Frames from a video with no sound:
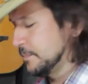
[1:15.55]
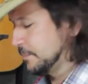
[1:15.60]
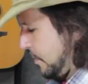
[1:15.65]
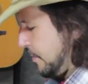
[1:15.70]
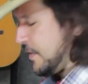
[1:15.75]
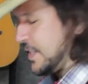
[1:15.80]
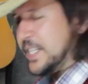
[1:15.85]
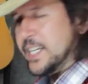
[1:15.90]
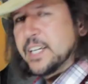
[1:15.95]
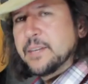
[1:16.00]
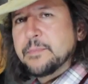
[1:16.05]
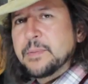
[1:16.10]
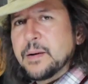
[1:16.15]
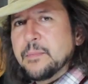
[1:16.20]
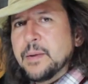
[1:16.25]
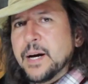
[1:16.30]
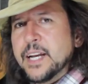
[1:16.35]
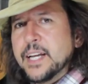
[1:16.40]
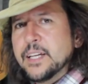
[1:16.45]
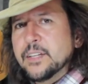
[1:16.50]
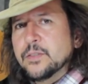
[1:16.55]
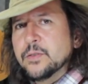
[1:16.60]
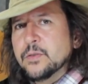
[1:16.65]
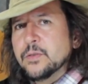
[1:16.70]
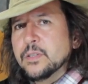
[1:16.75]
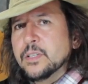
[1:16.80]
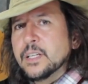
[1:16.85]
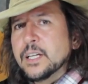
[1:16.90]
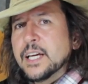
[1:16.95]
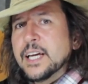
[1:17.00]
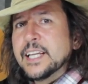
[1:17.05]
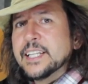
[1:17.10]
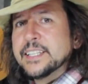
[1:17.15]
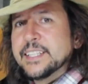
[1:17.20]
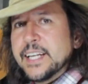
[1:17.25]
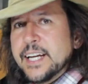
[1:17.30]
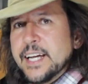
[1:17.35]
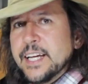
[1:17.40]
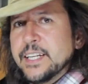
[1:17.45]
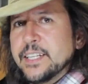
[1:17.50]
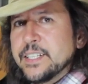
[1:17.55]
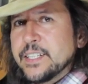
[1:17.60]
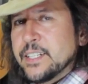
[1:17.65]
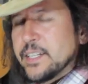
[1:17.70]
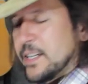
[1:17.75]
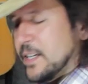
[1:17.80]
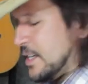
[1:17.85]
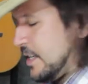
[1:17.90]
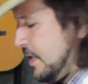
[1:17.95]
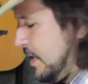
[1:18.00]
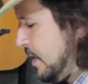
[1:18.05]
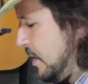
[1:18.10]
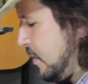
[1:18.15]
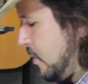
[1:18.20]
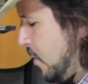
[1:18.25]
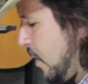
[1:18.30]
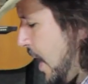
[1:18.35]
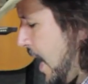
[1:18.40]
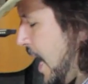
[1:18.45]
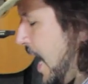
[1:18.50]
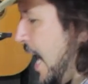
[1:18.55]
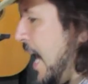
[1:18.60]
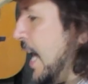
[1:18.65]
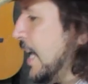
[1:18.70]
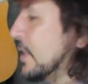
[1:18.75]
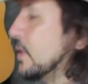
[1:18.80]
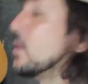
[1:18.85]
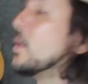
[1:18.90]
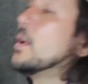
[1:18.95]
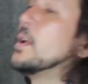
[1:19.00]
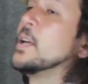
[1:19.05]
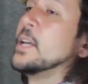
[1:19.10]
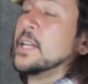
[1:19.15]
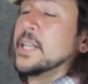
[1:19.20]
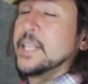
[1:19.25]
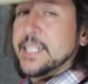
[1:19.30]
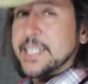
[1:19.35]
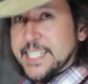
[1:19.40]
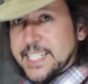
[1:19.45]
Vamos fazer aqui para barítono. 3 e 4.